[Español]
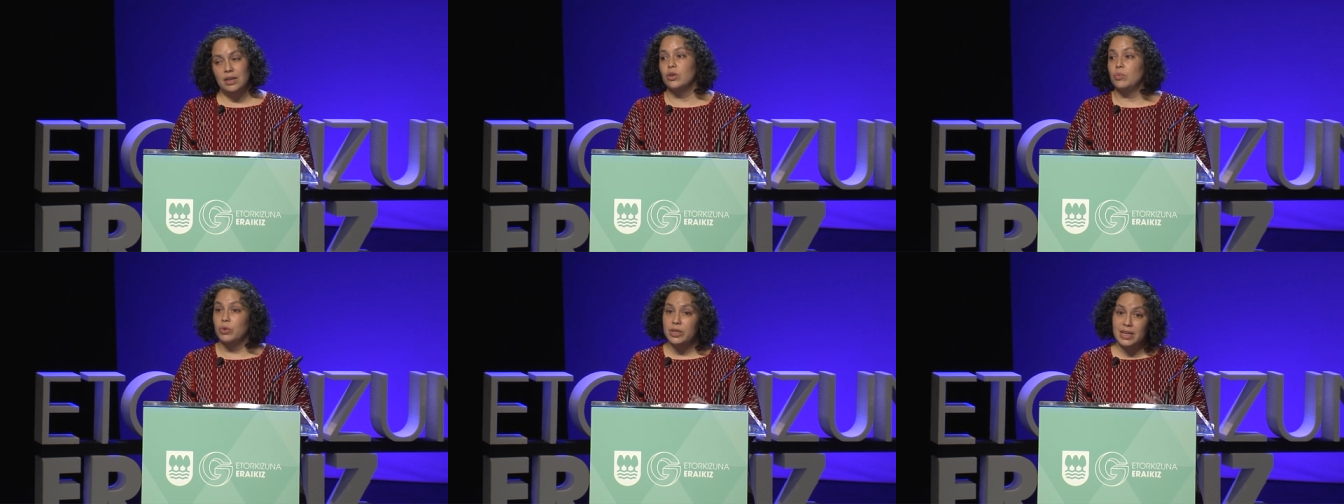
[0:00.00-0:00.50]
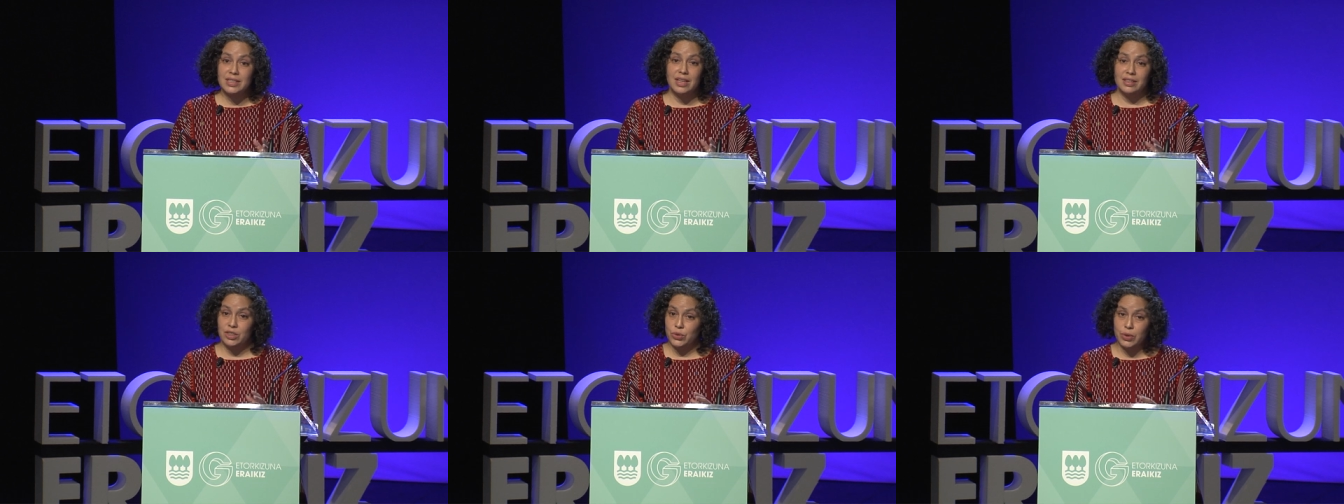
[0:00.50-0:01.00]
Como ya se ha
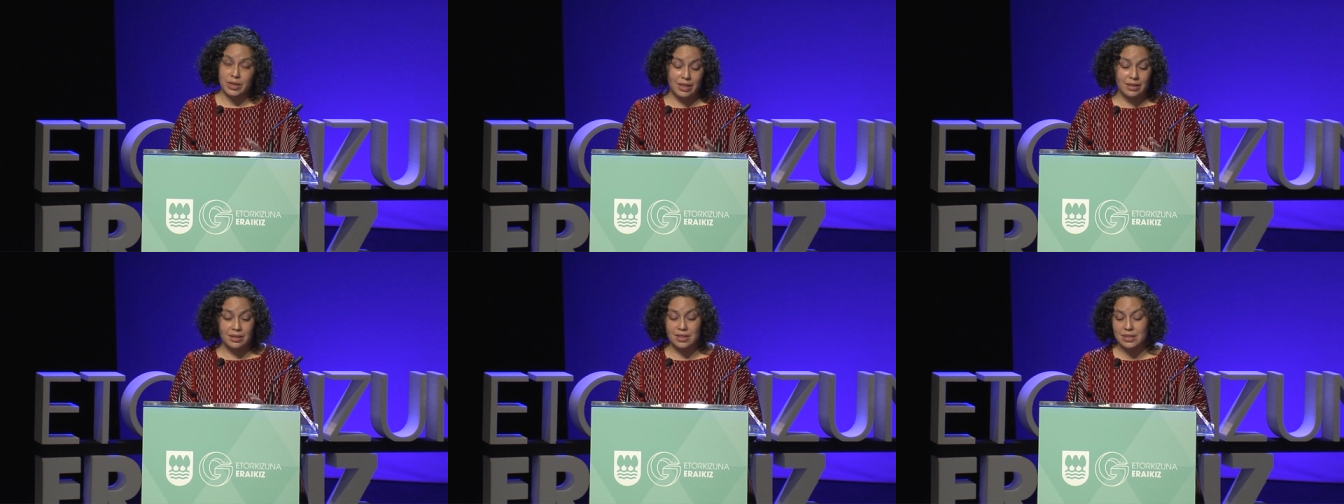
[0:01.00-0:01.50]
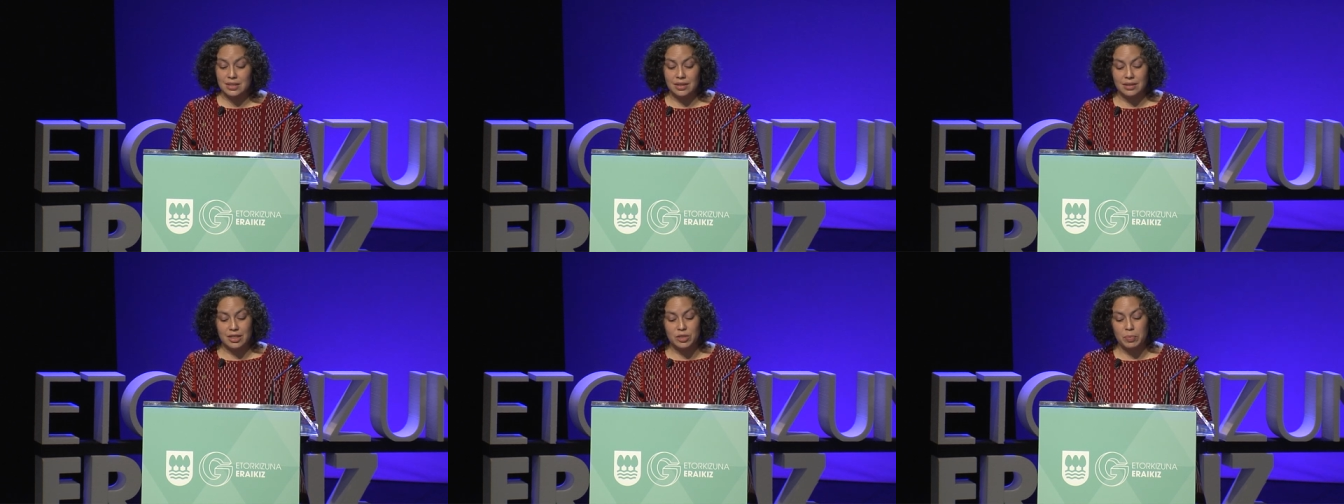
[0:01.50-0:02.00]
dicho aquí de
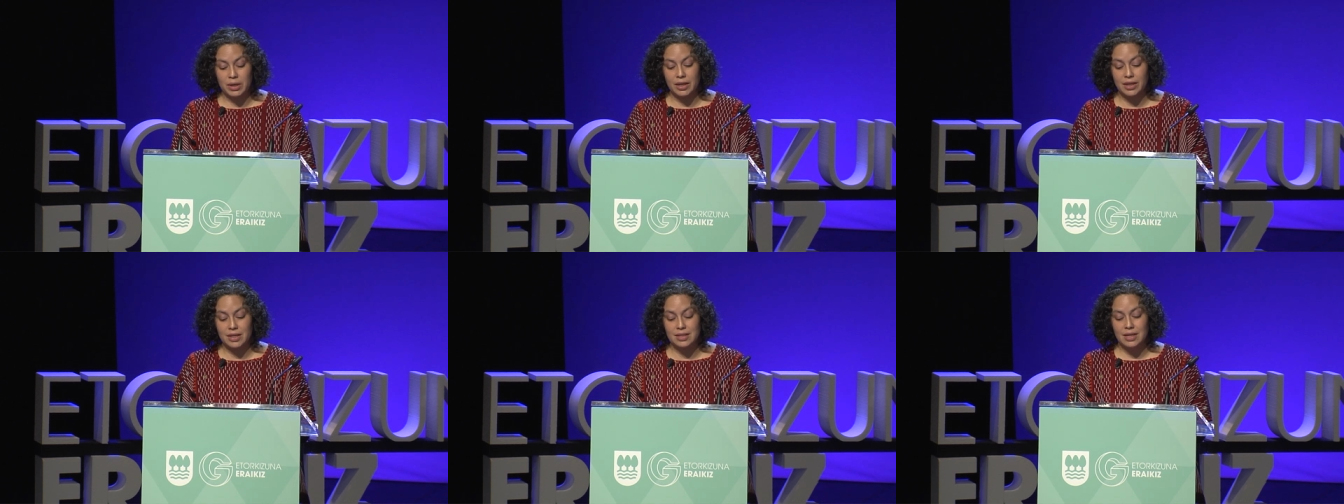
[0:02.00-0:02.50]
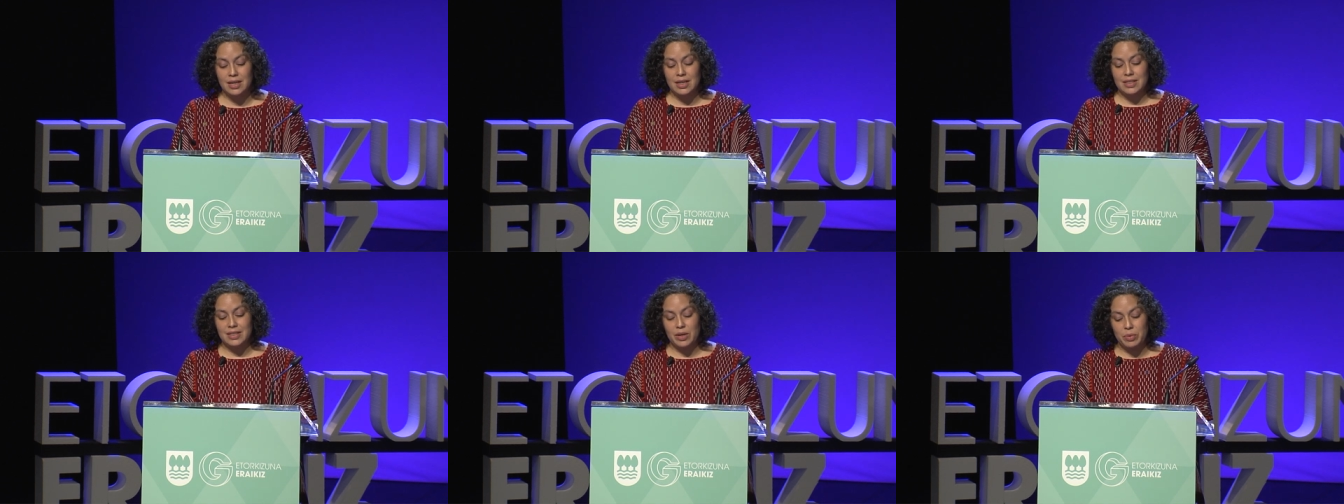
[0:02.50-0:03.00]
distintas maneras,
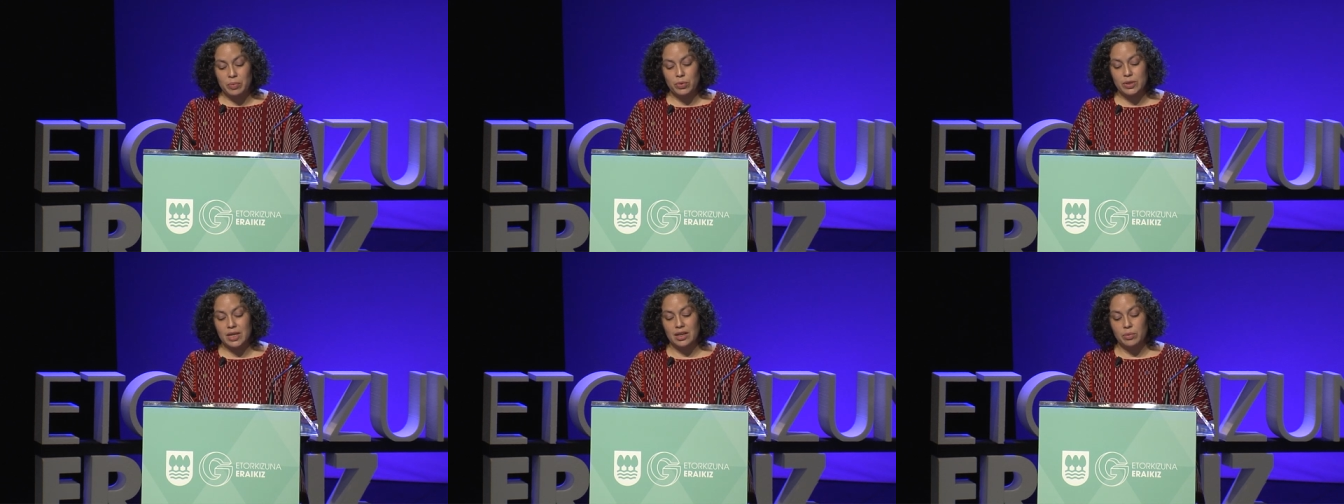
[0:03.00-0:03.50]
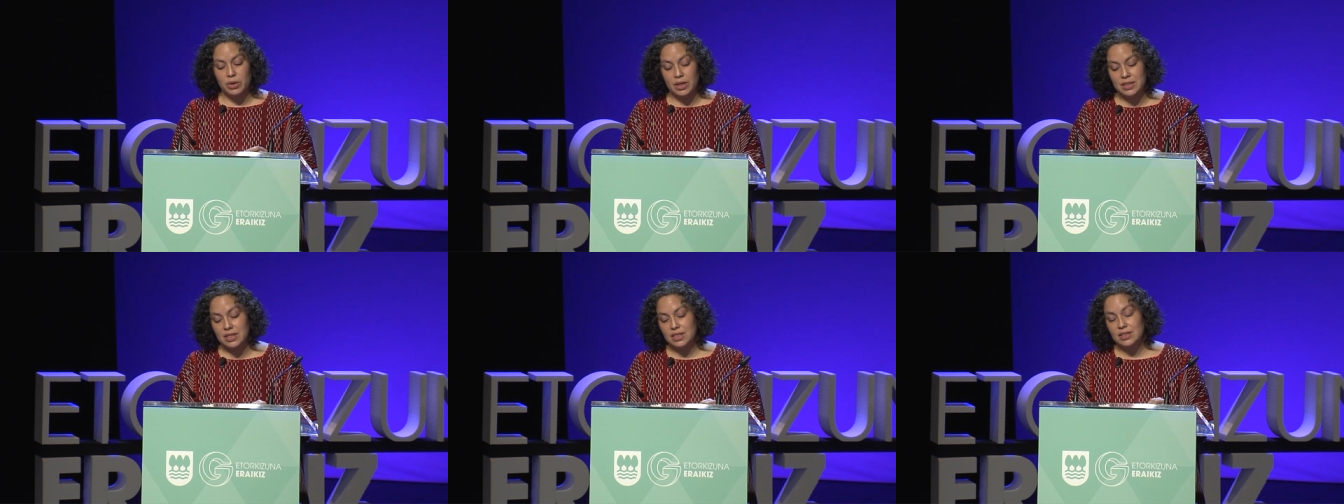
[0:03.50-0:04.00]
sabemos que la
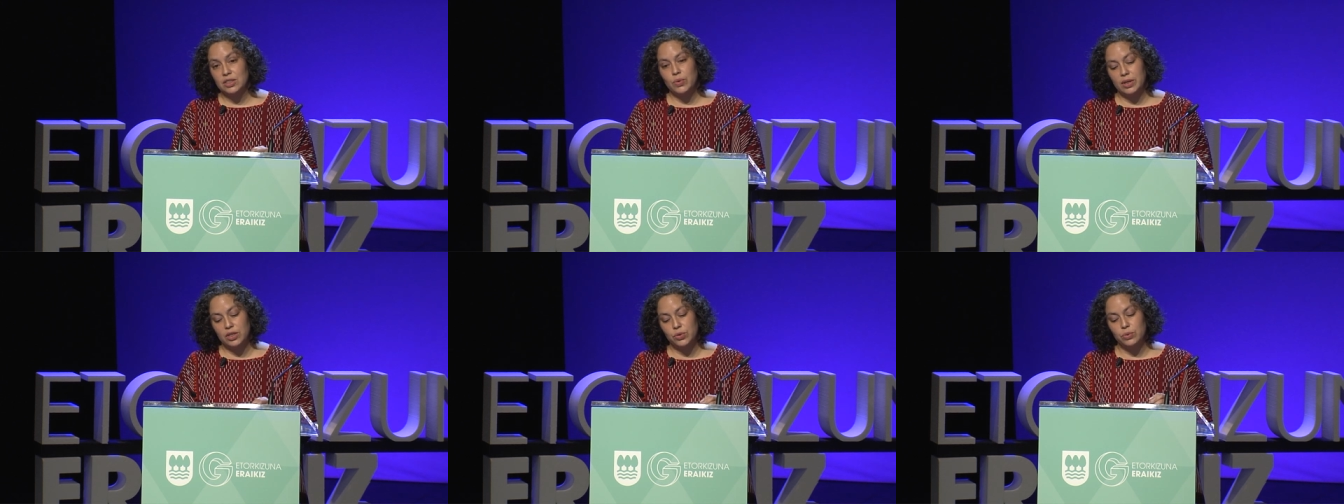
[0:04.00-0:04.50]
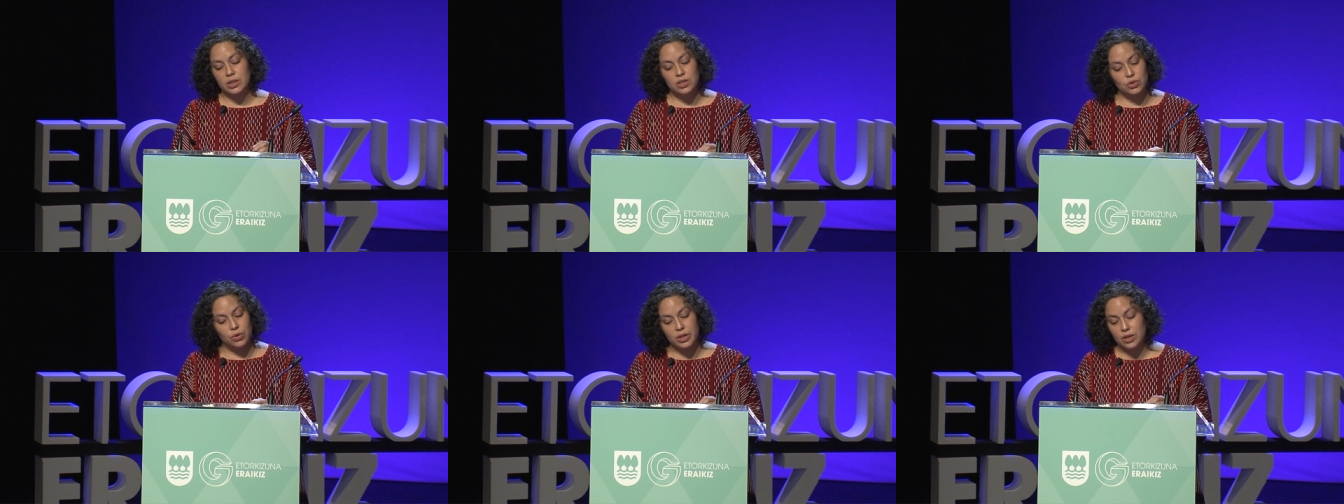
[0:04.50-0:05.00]
violencia sexual es un
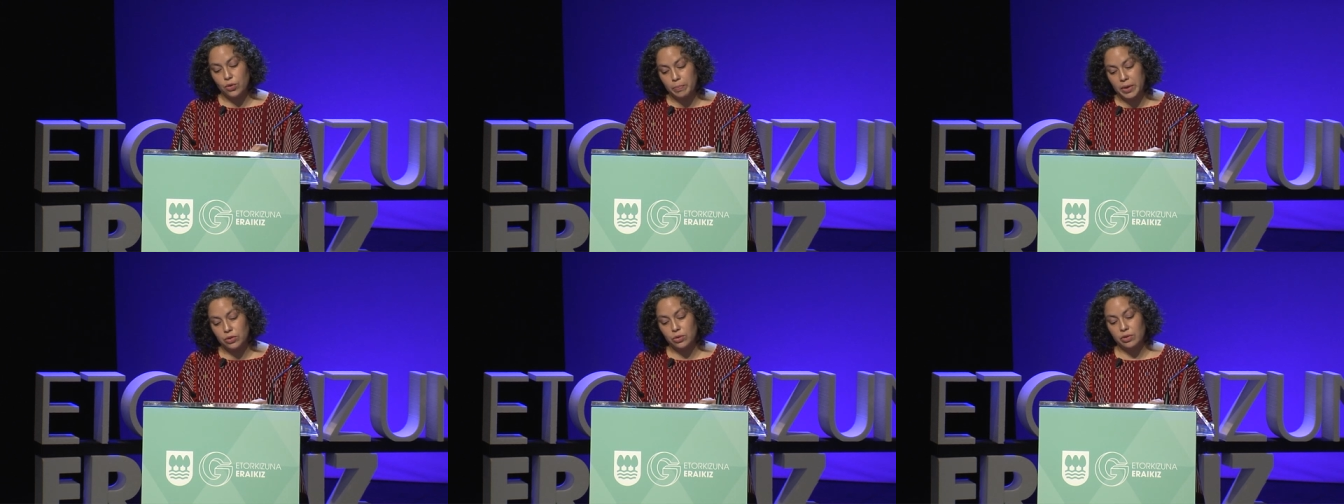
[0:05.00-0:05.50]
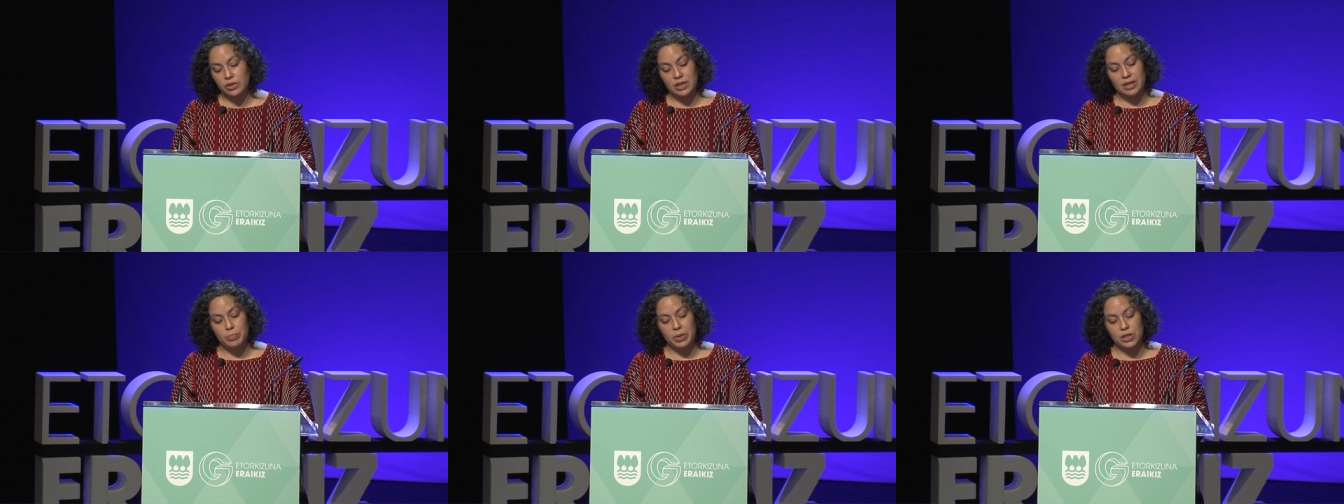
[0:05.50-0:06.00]
histórico método de
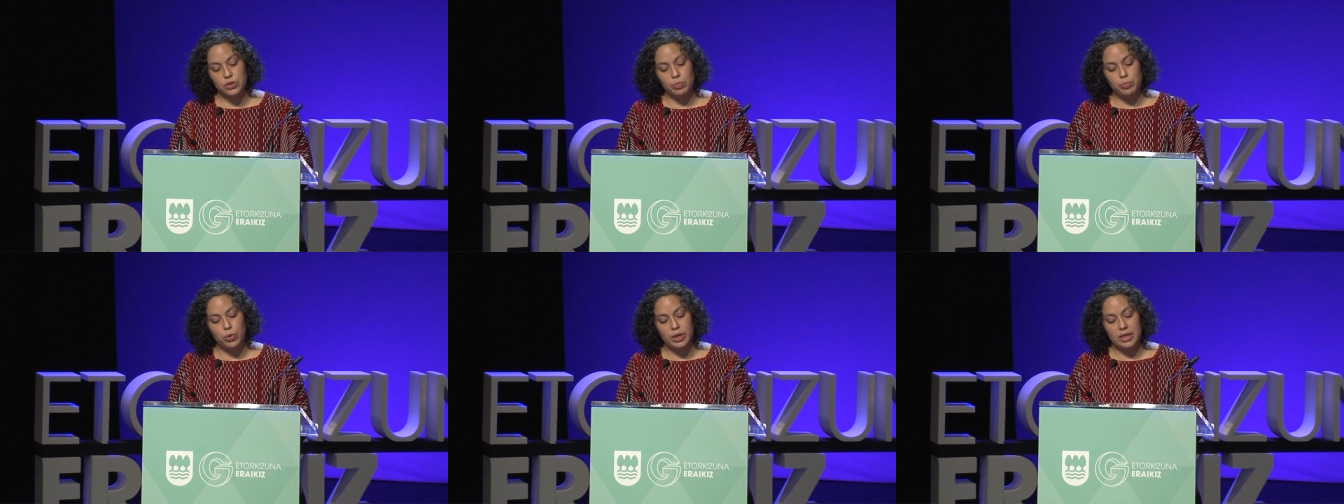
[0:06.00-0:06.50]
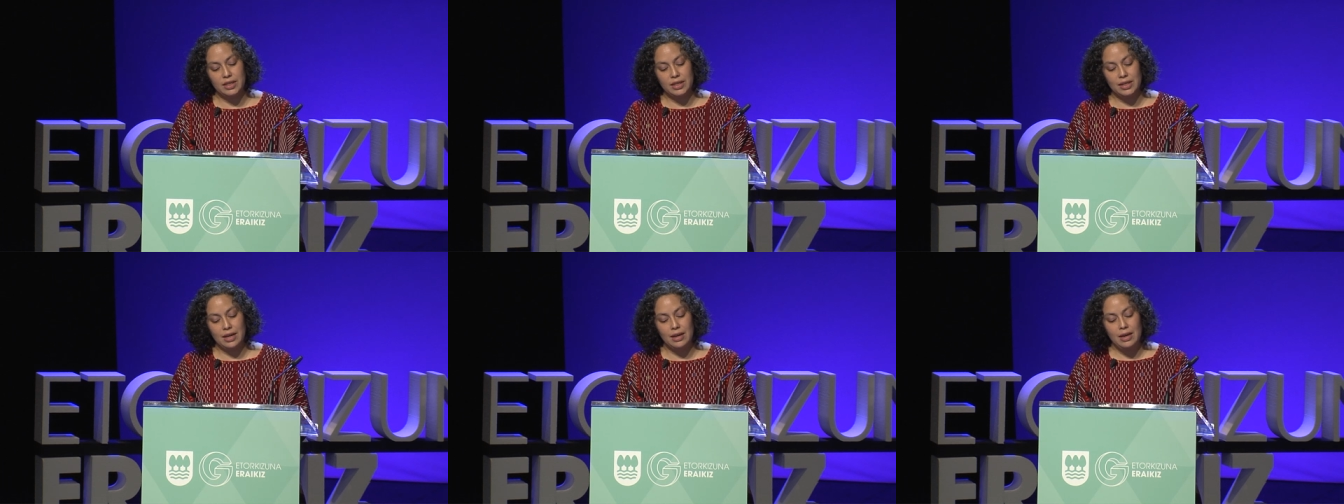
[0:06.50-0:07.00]
represión
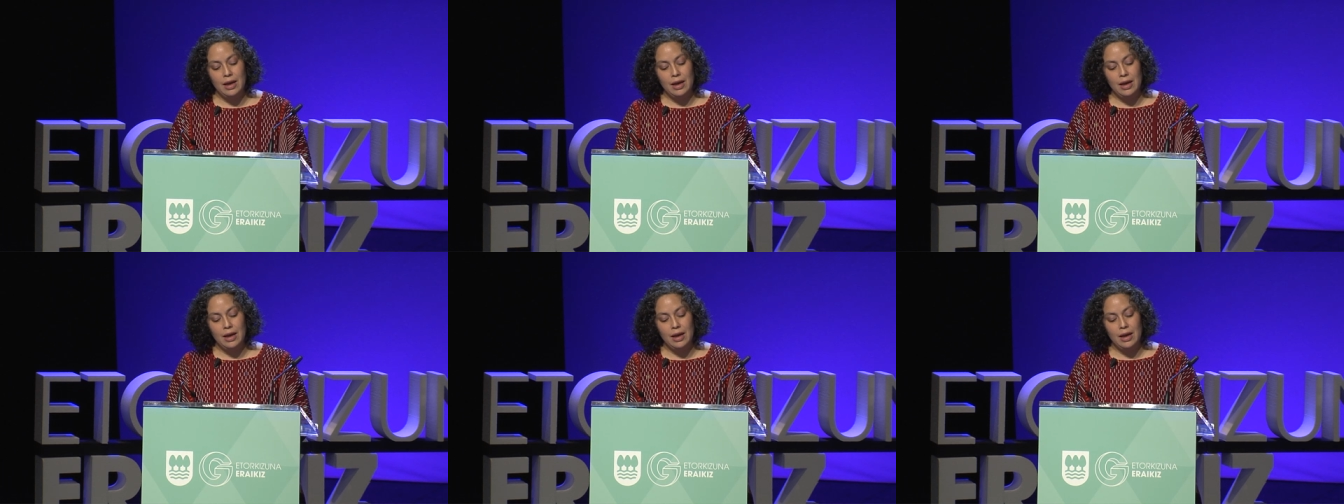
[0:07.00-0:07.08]
política